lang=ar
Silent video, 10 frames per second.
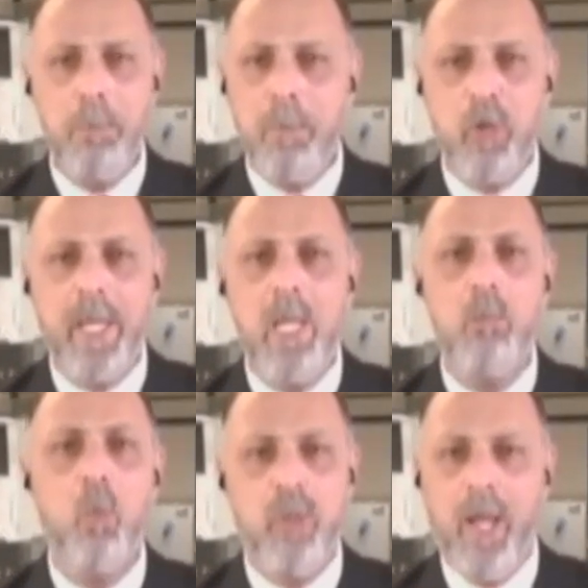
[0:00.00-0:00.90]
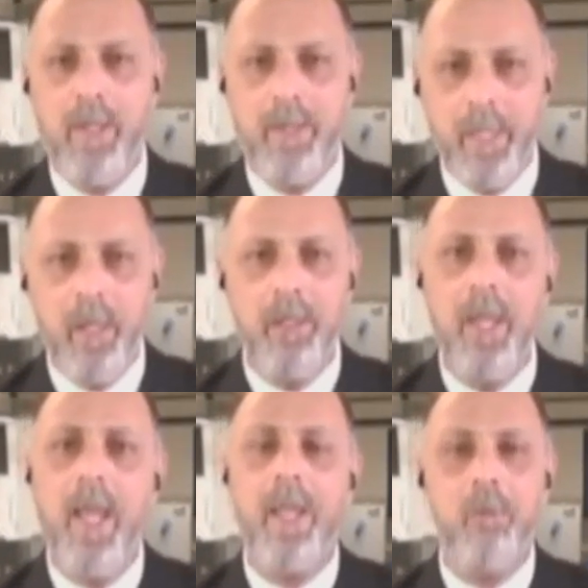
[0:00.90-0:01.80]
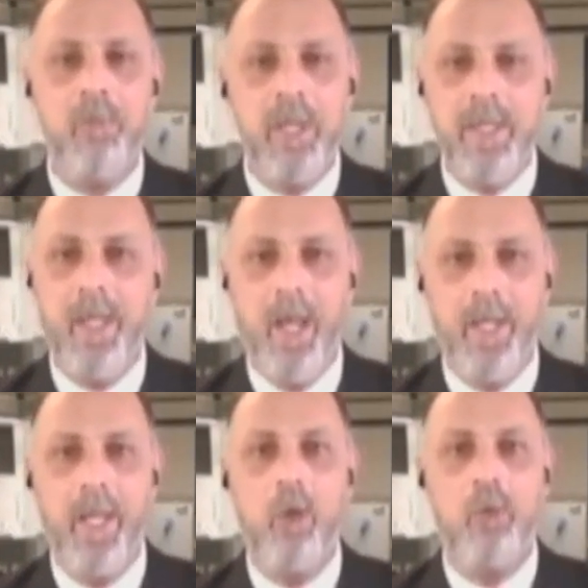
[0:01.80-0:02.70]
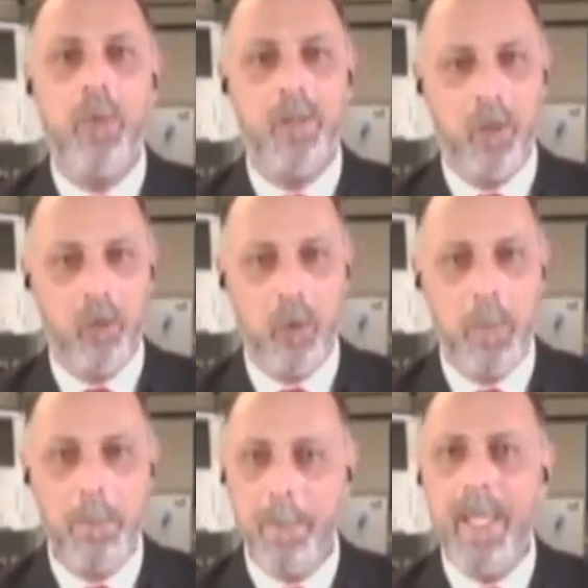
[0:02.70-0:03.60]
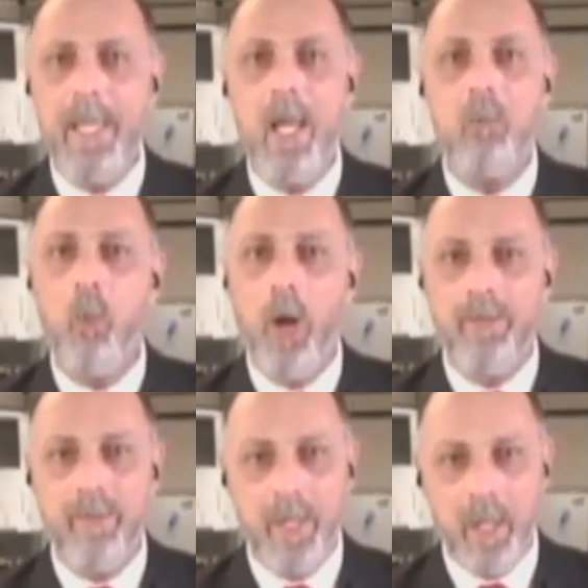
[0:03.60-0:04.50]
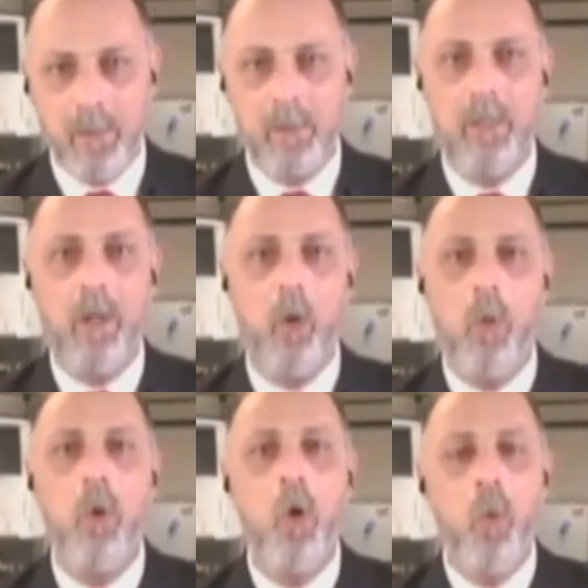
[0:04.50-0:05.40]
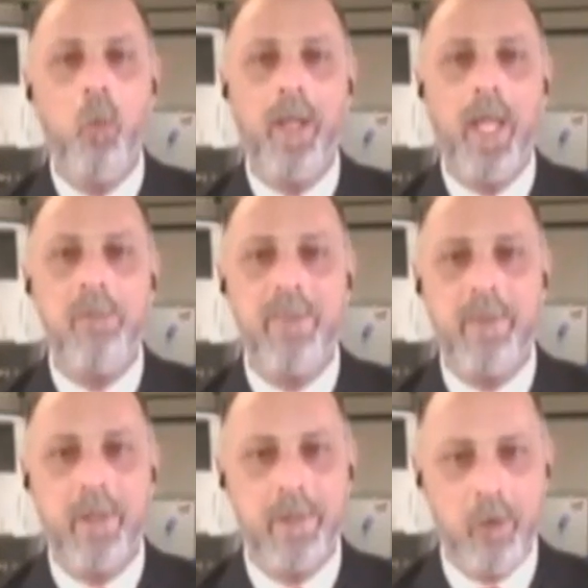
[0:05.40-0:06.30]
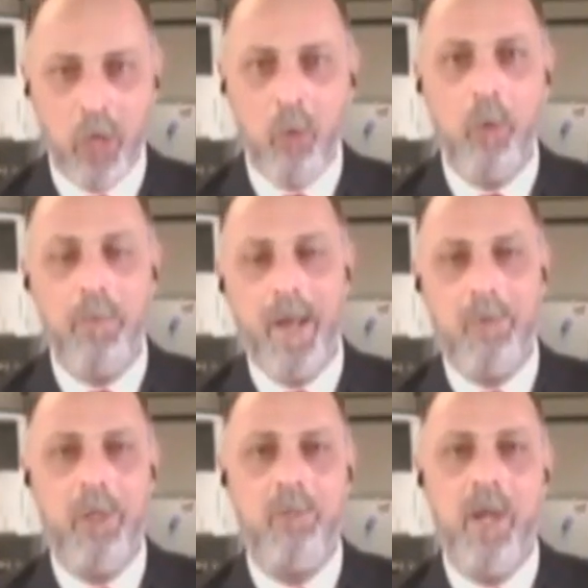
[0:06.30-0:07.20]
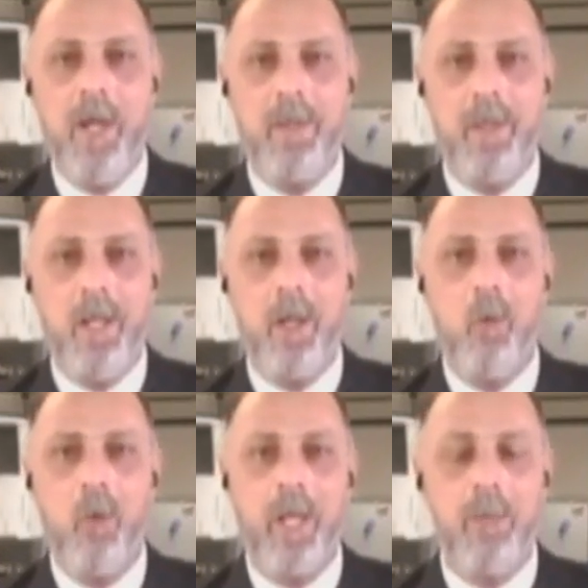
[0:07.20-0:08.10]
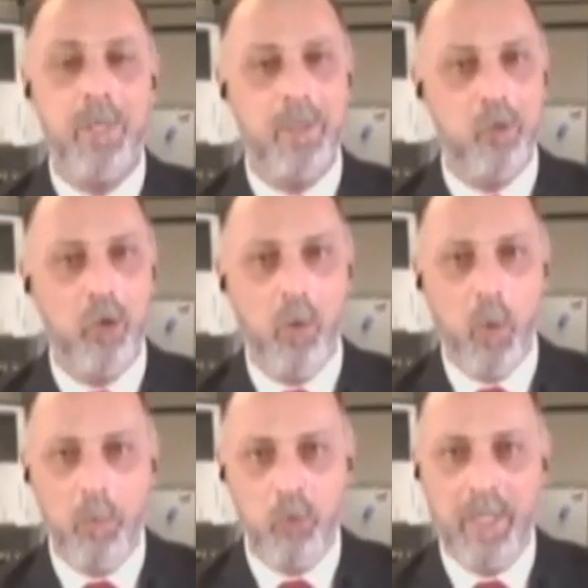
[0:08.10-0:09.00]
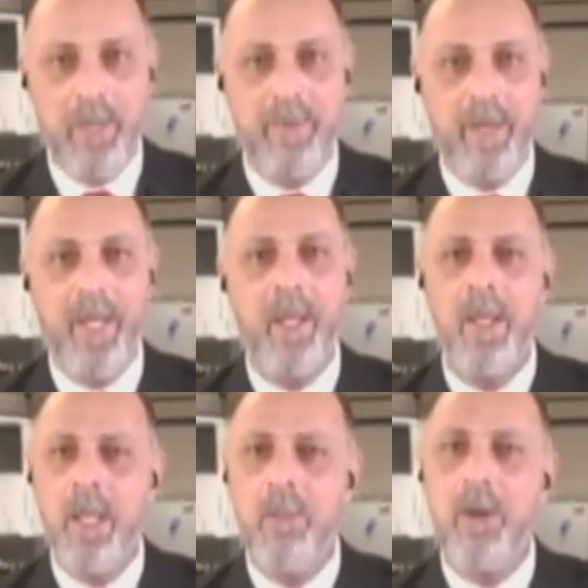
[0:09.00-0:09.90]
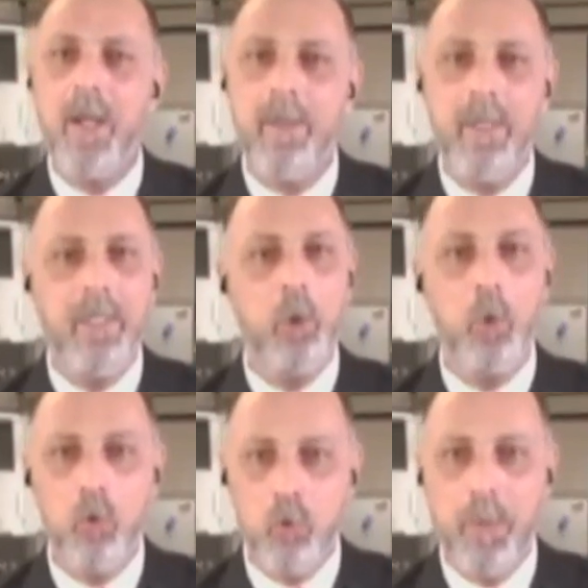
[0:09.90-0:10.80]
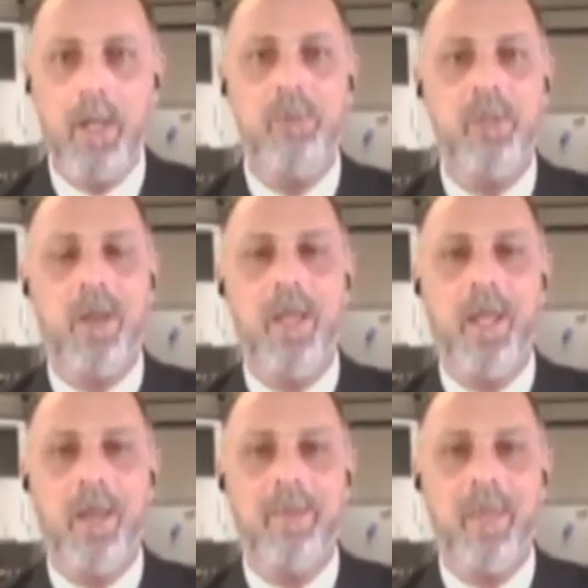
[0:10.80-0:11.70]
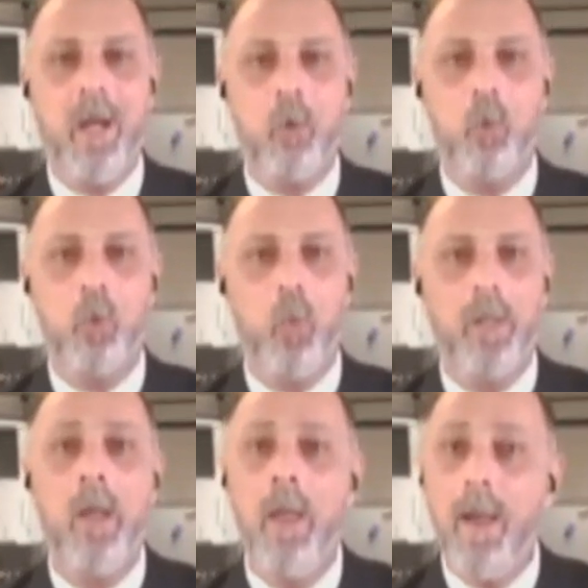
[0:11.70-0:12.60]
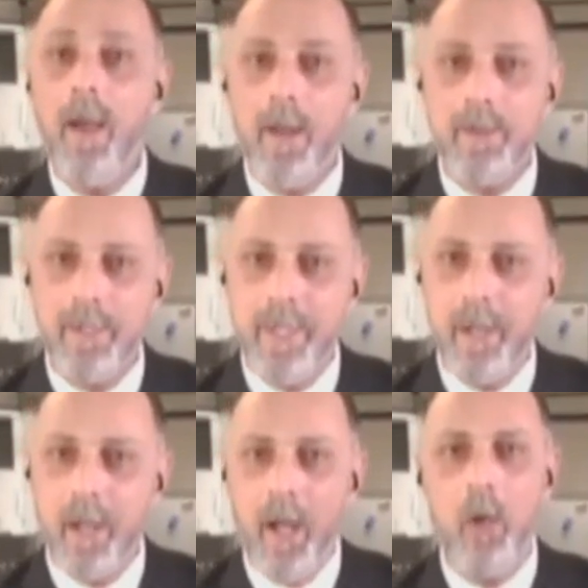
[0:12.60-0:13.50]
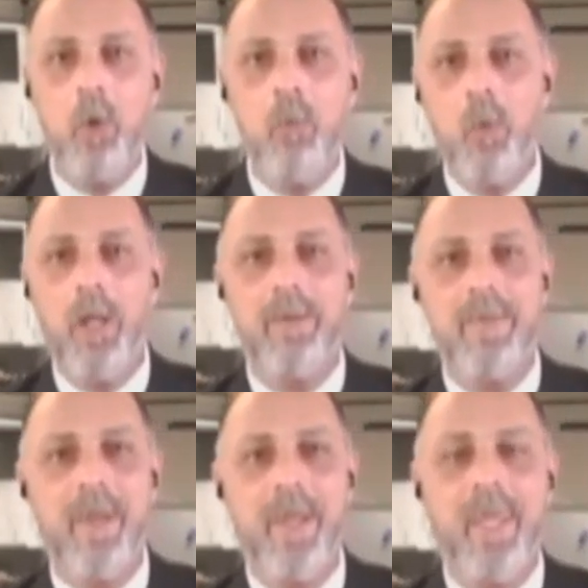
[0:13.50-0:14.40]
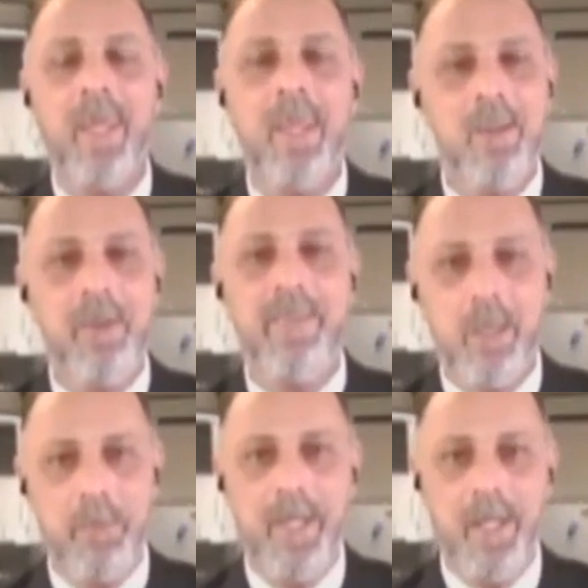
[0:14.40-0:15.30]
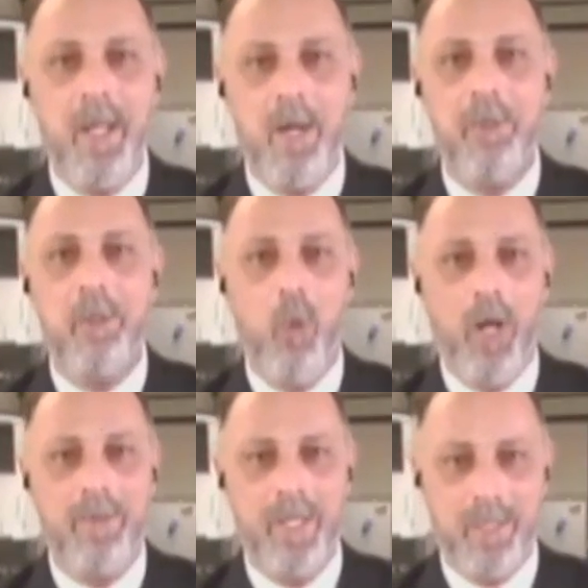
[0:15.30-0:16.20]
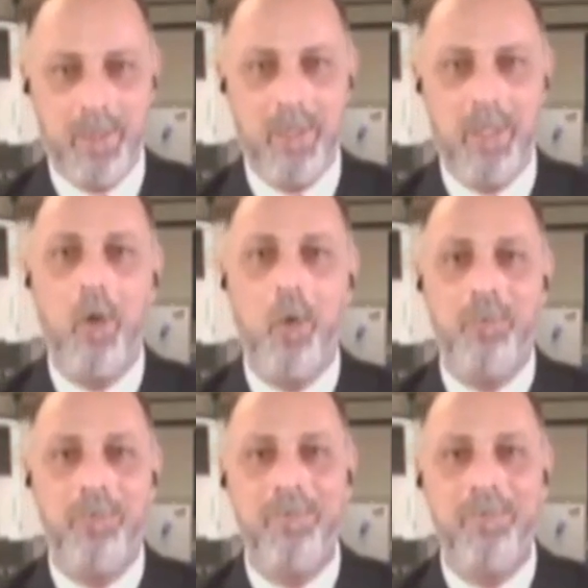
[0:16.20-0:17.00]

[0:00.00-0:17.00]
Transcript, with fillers: بشكل متأني لكن في النهاية يجب أن ننظر إلى معدلات التضخم وكيف ستتجاوب مع رفع الفائدة لأنه إذا لم تتجاوب بشكل سريع فقد يجبر الفيدرالي على اتخاذ خطوات خطيرة على النمو الاقتصادي في سبيل خفض معدلات التضخم